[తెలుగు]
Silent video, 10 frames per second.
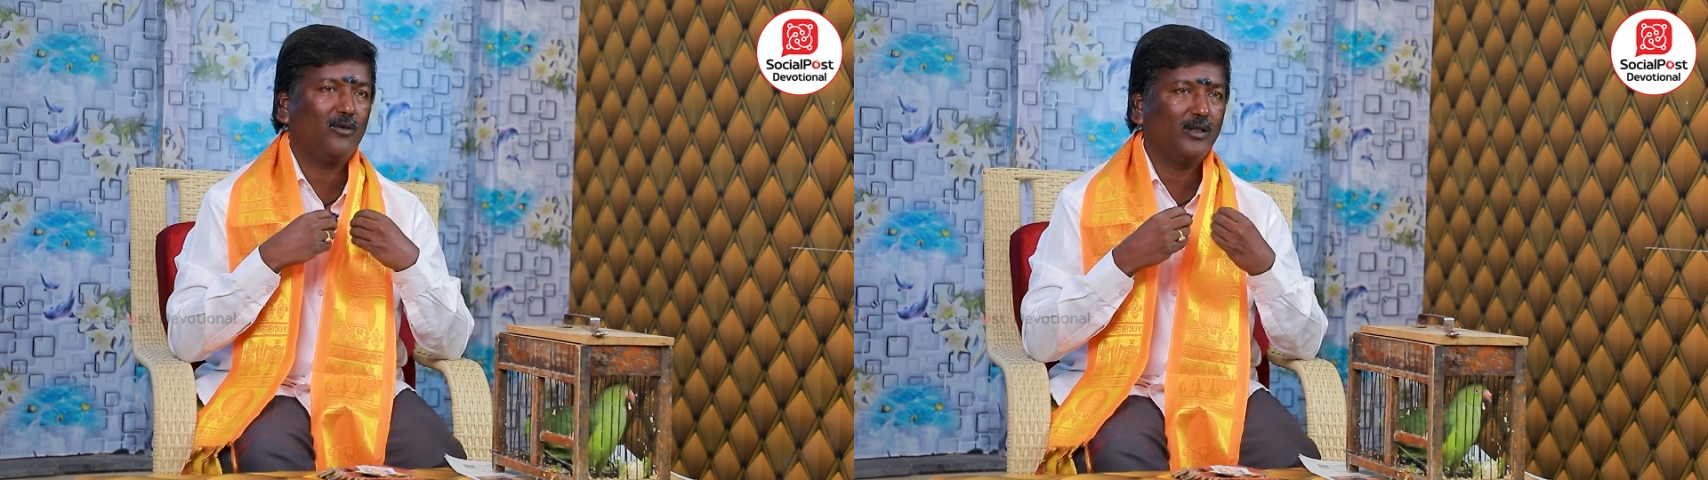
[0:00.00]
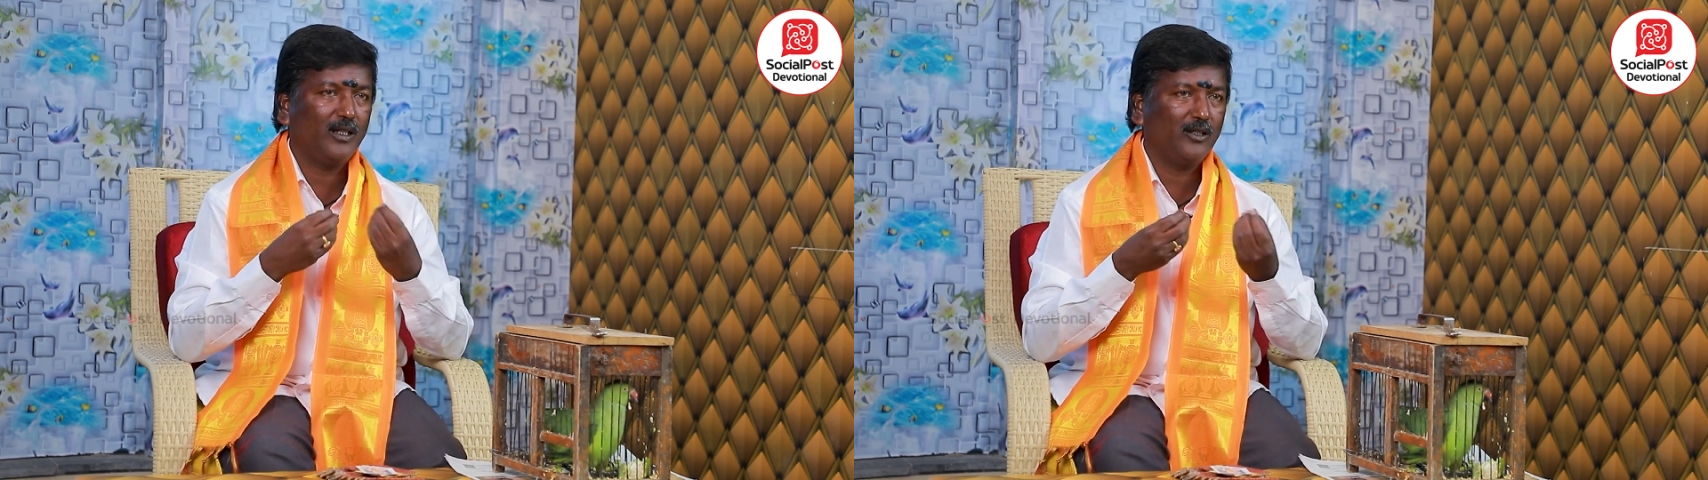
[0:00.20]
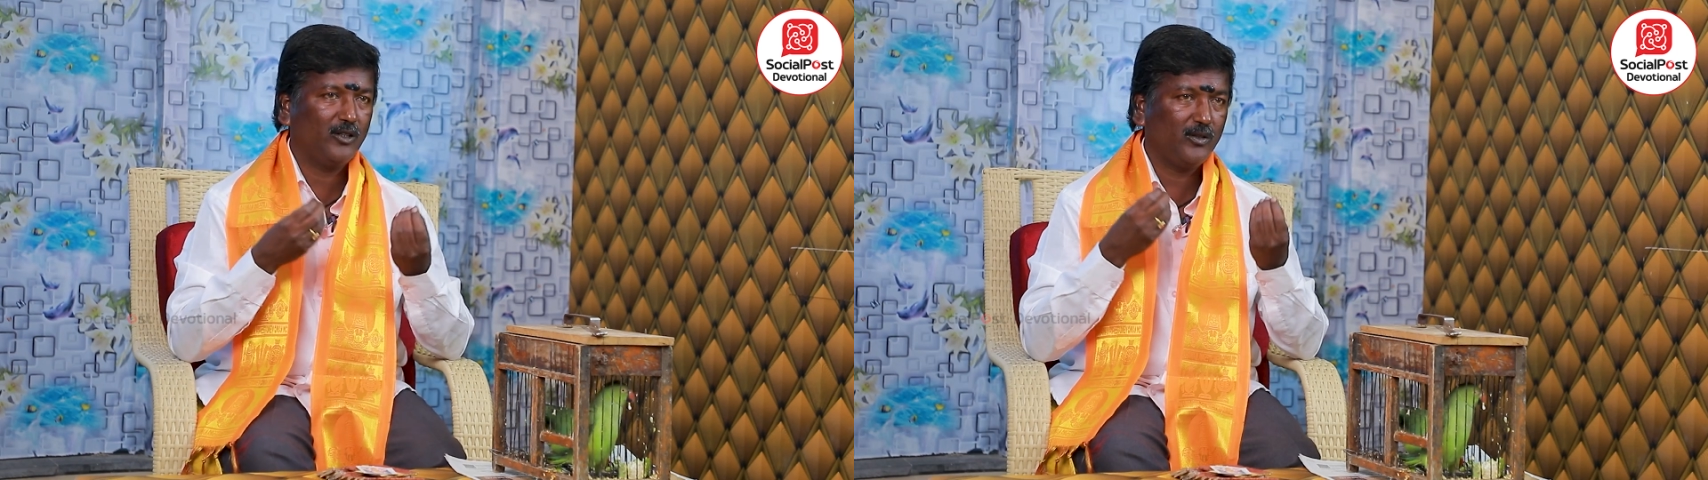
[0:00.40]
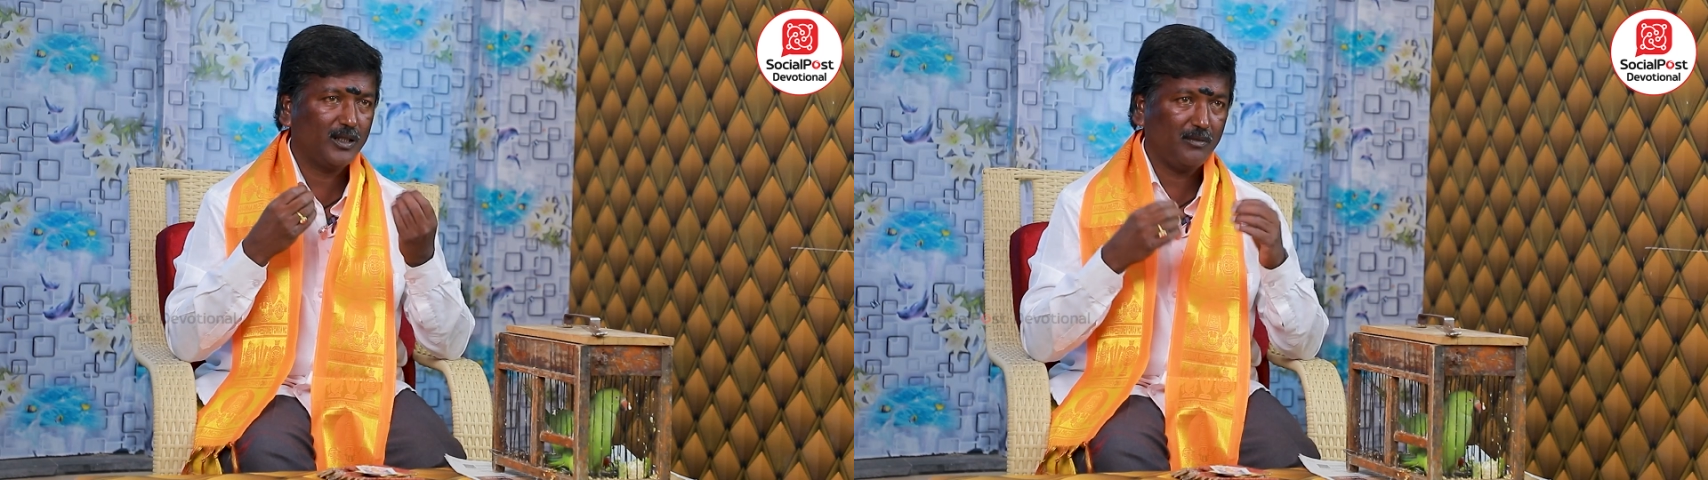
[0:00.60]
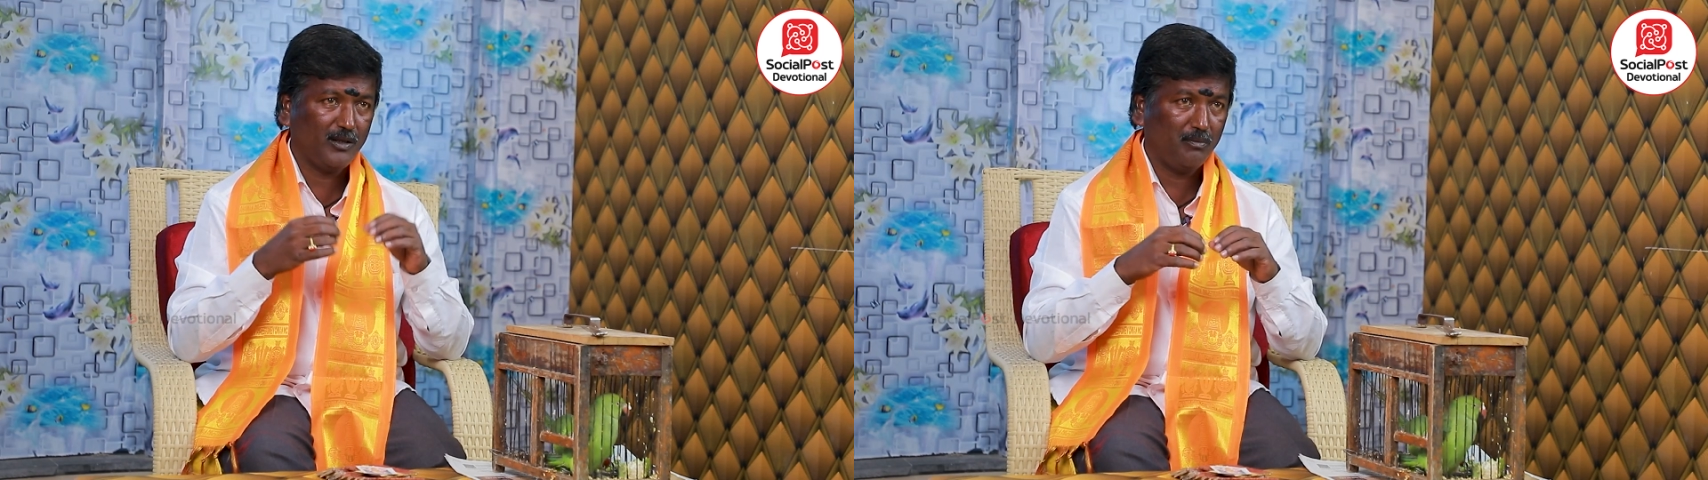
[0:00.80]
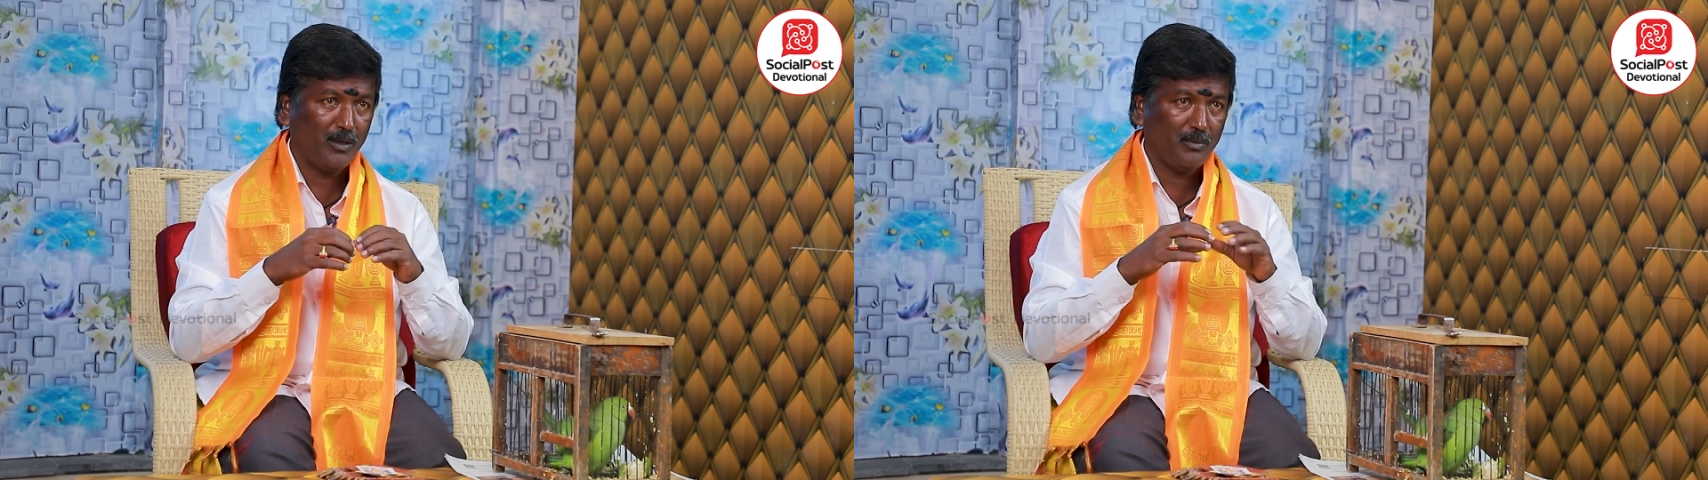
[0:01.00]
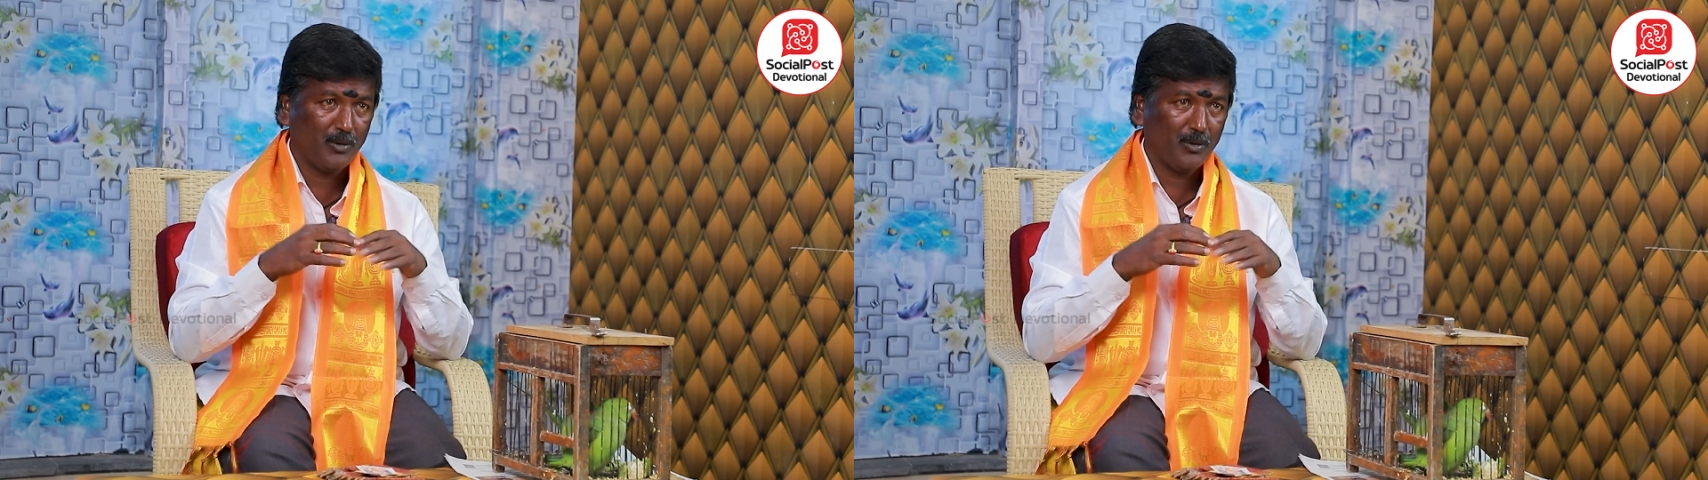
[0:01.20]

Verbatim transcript: కొందరు జీవితం ఇబ్బంది